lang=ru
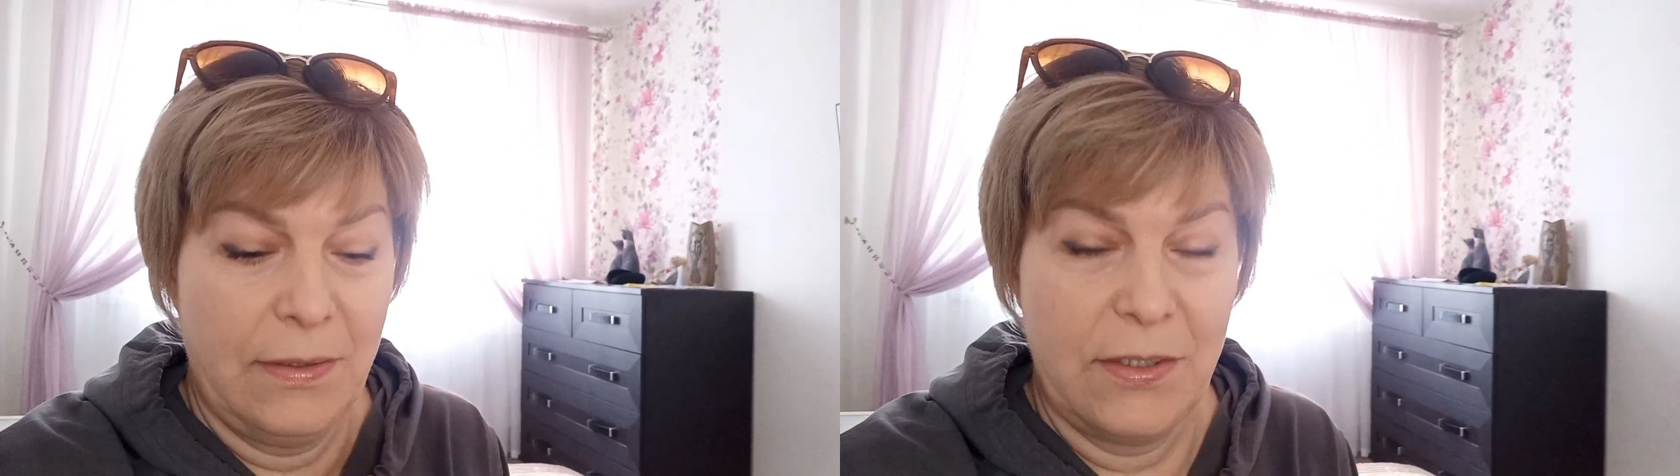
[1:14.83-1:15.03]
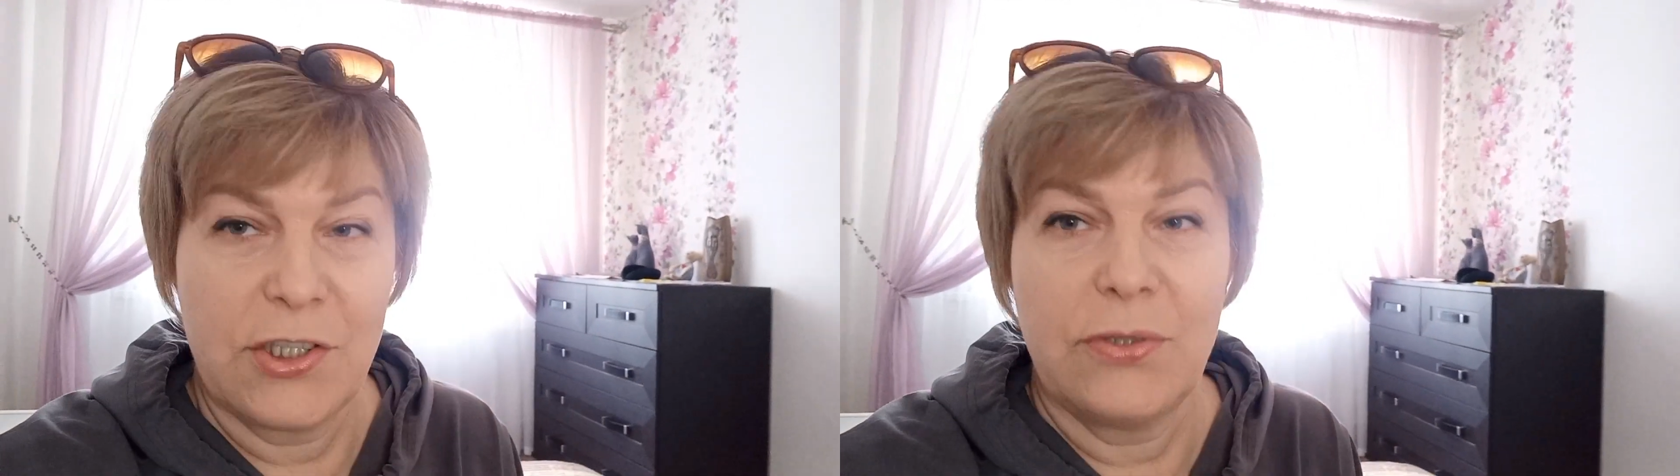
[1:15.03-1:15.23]

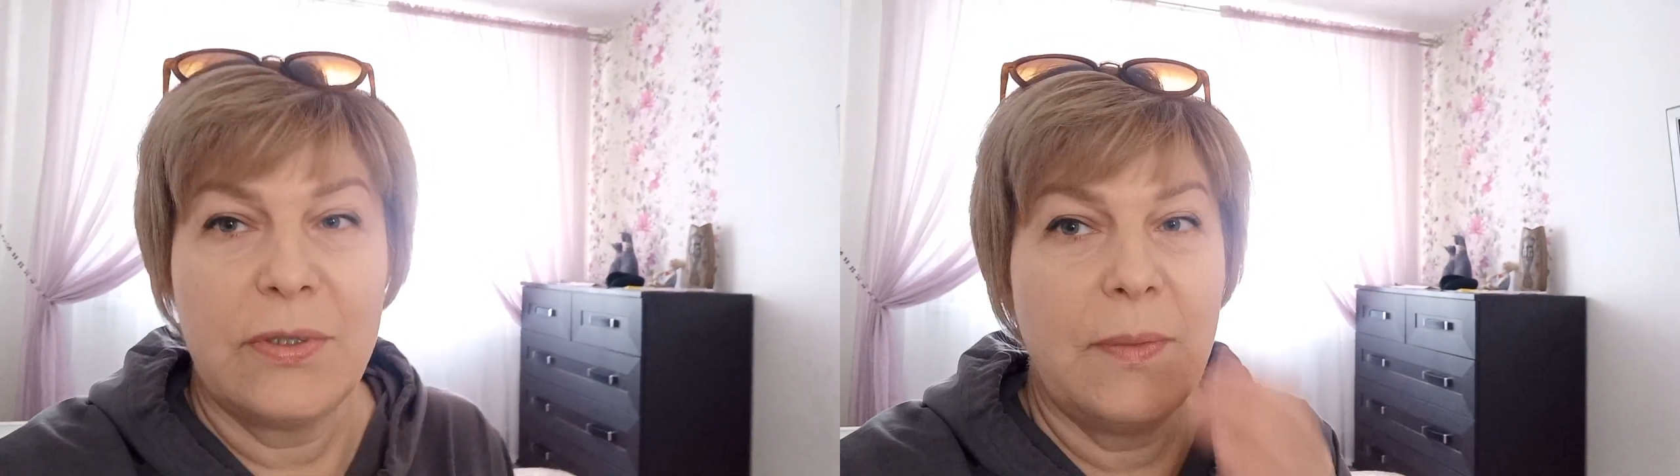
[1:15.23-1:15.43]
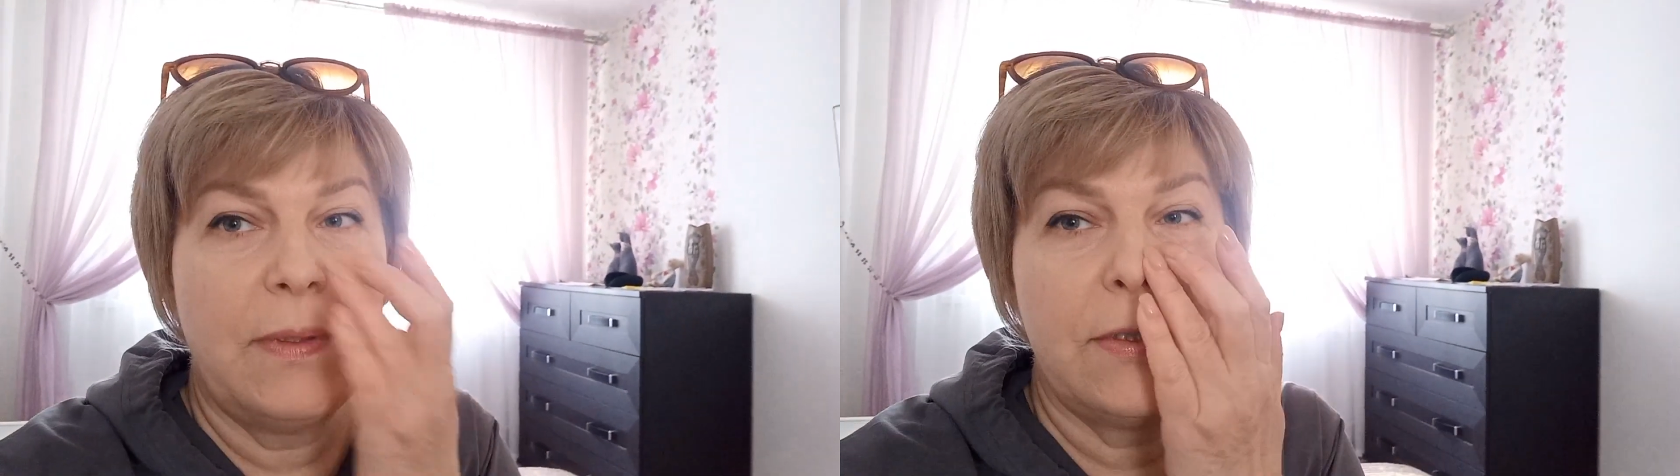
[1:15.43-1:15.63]
Да что
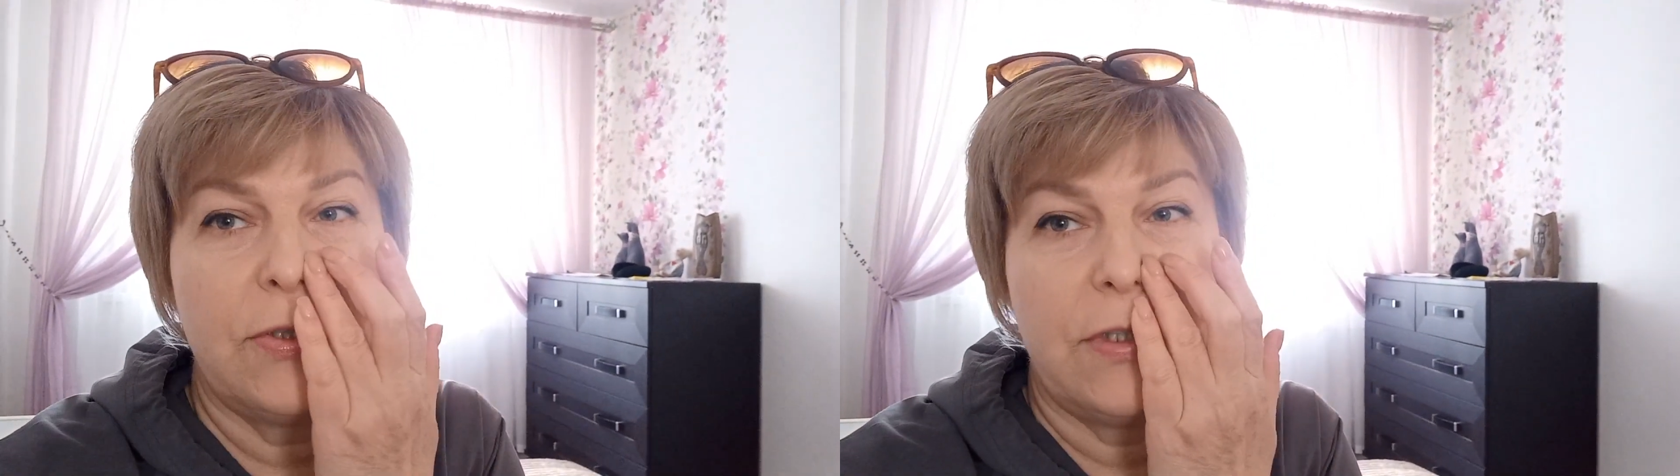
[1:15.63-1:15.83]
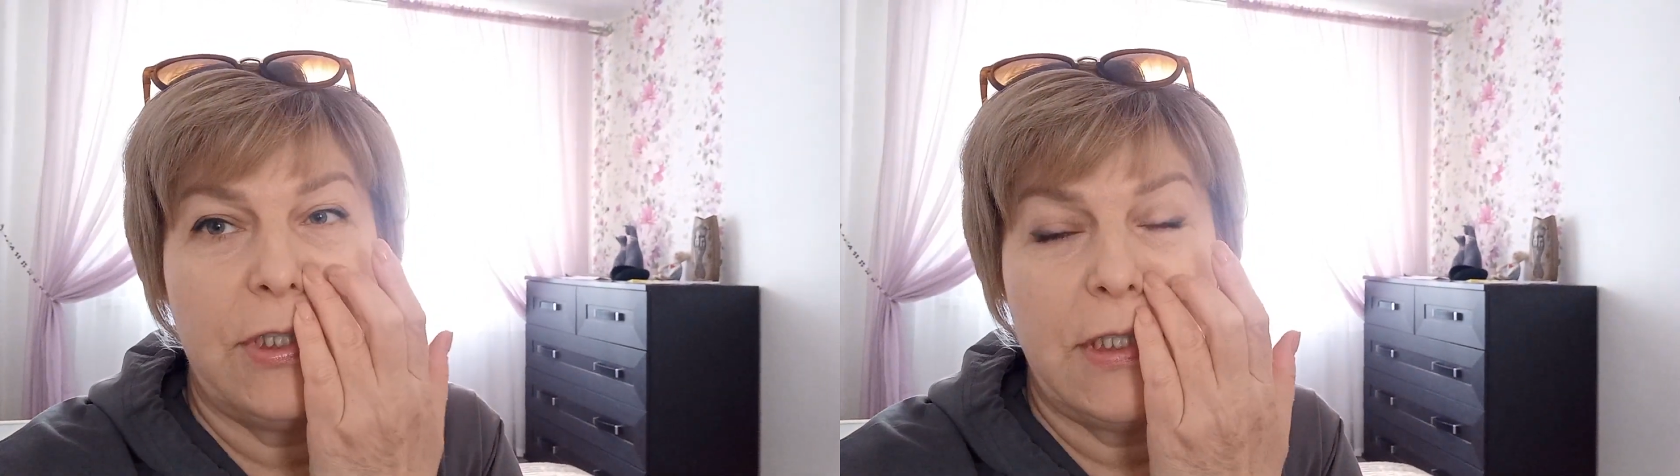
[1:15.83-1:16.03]
ты, блин, что
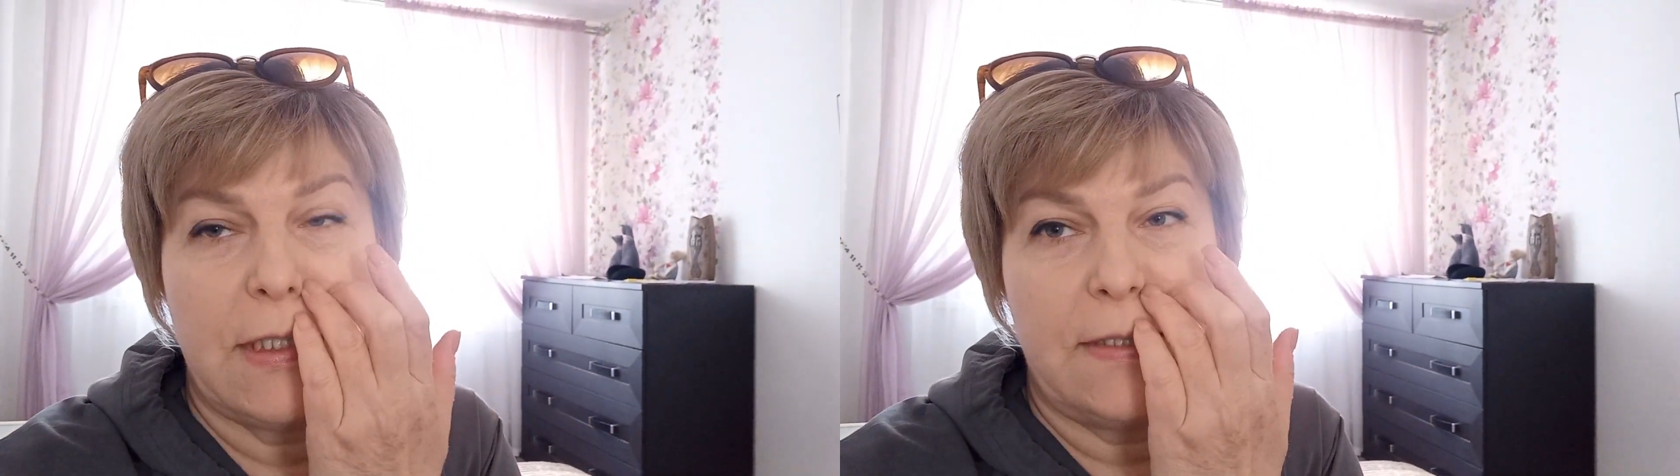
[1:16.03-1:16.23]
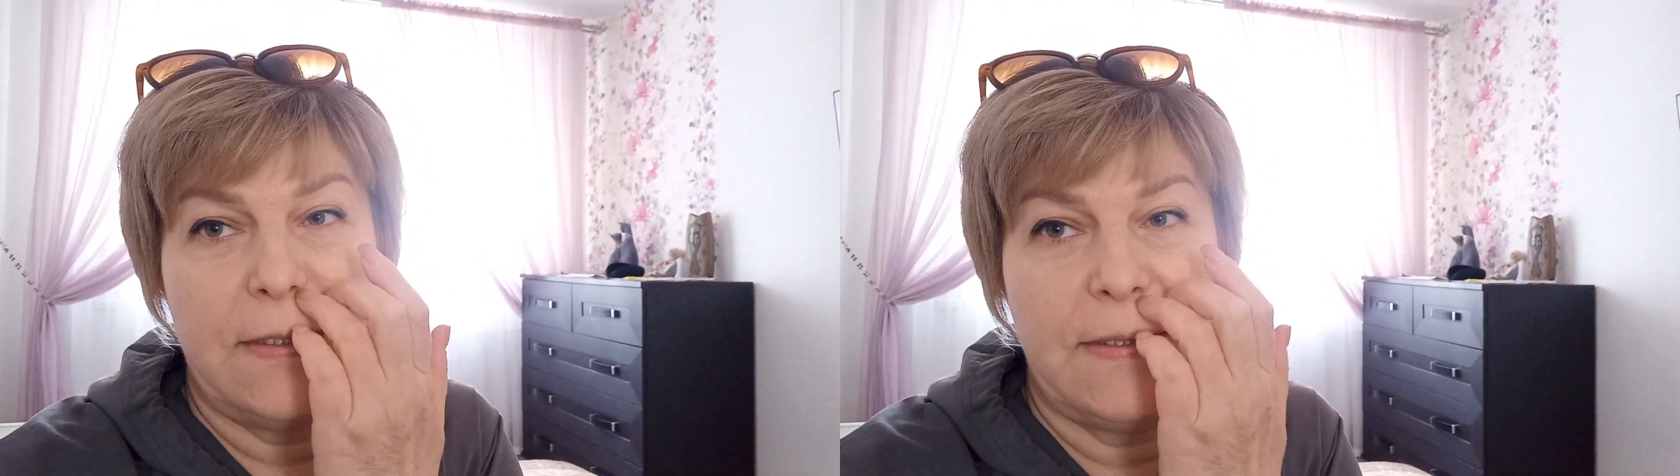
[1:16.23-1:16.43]
ты
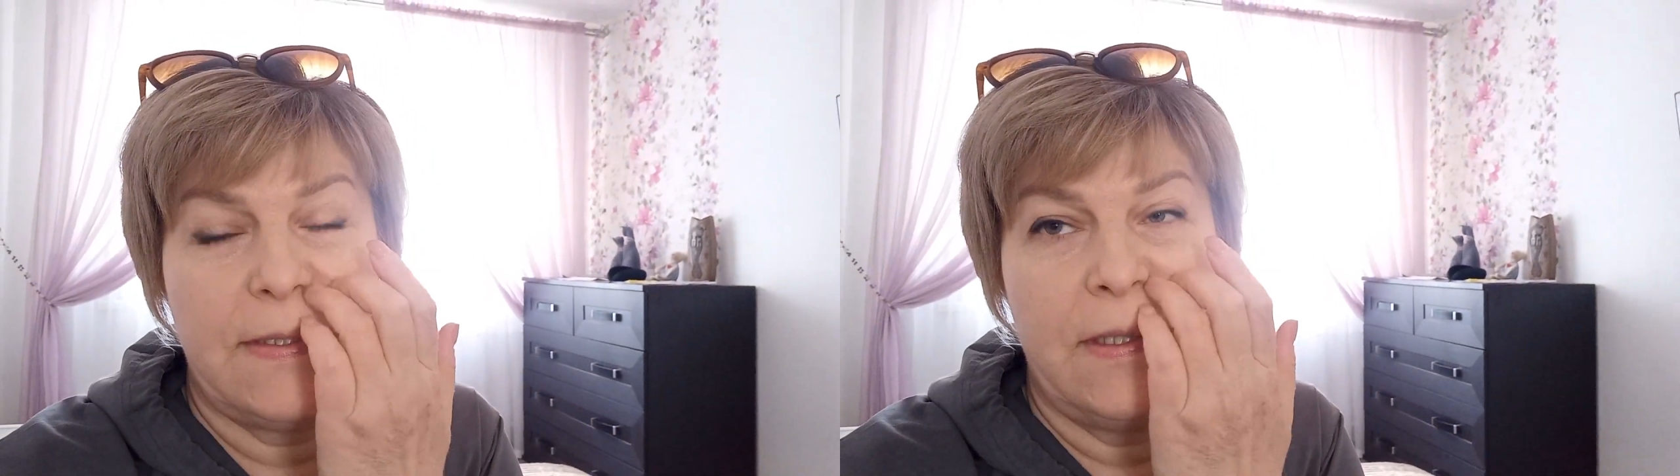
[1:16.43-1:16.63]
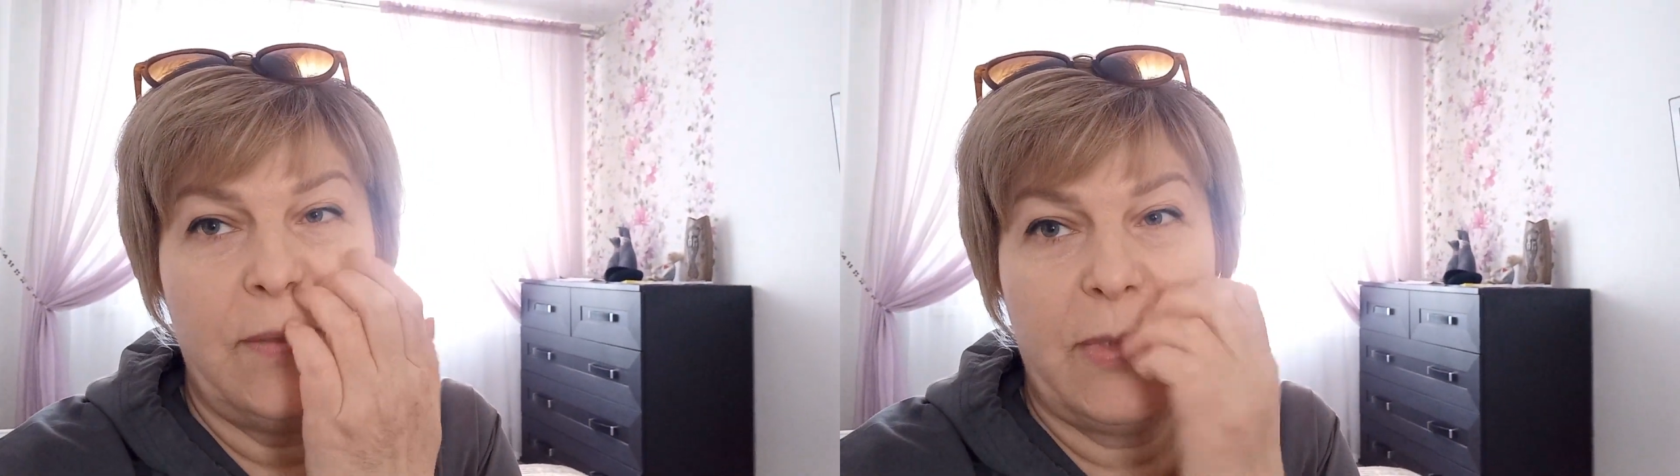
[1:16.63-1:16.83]
чешется здесь,
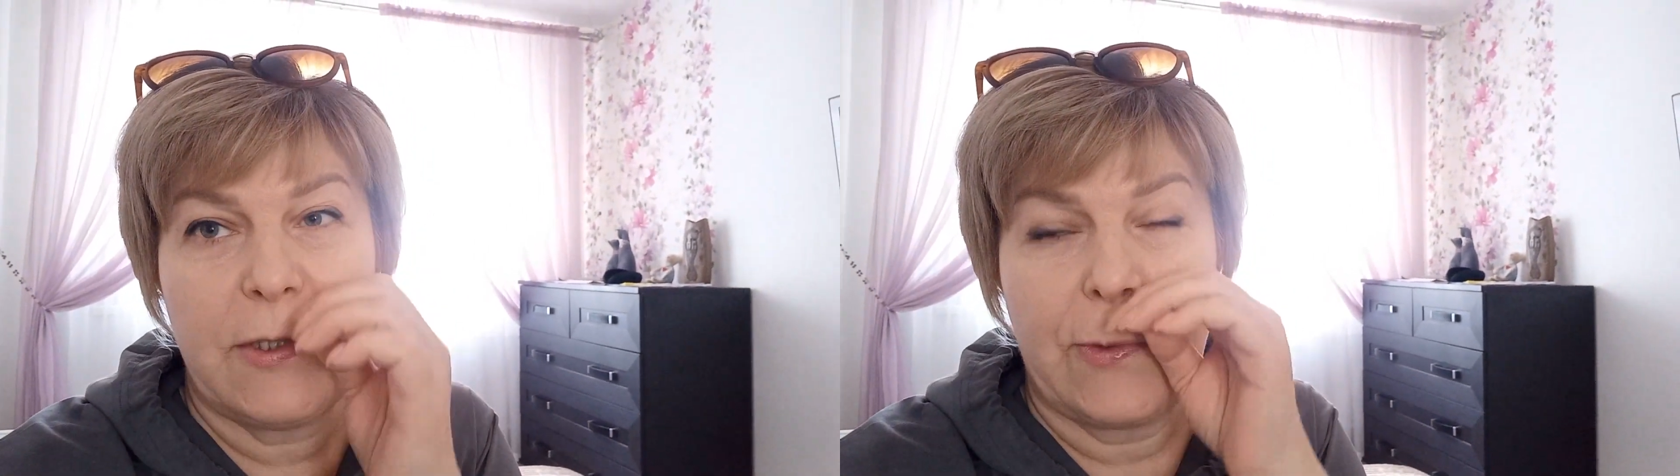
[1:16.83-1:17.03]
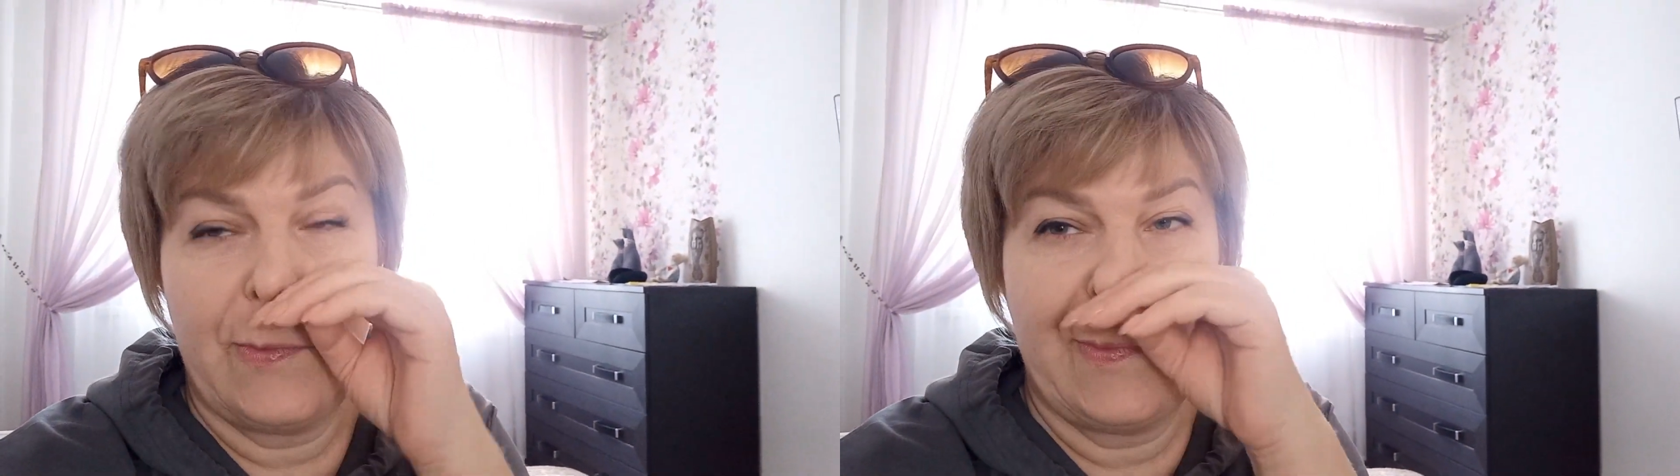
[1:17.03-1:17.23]
Даня,
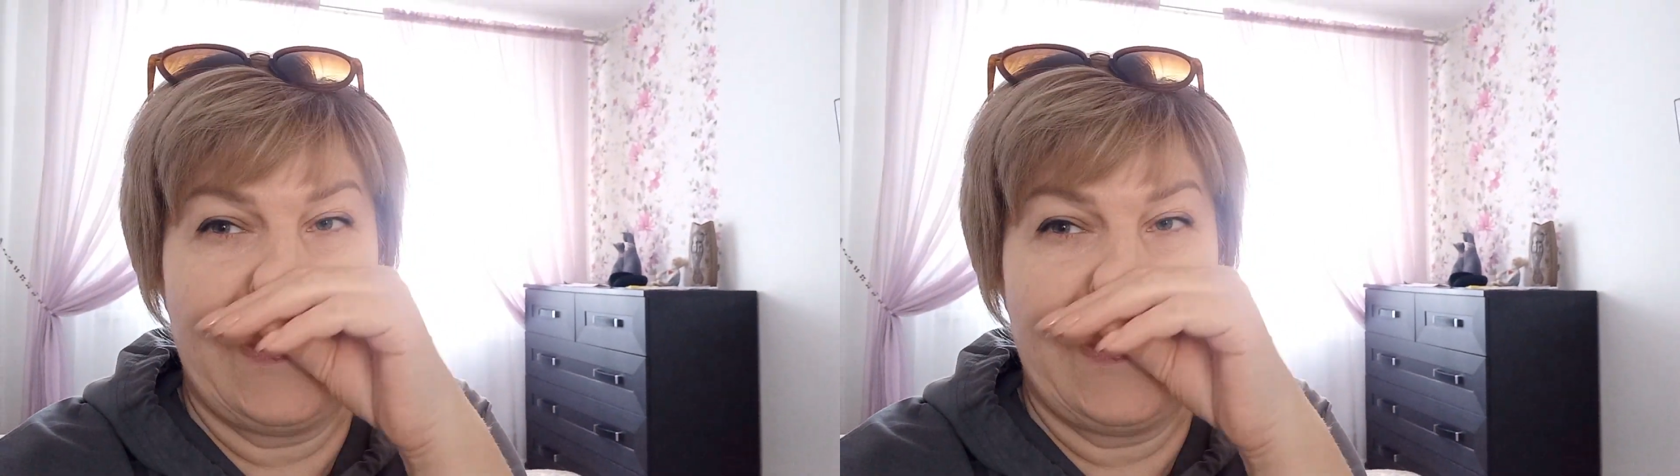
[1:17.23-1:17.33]
батьку.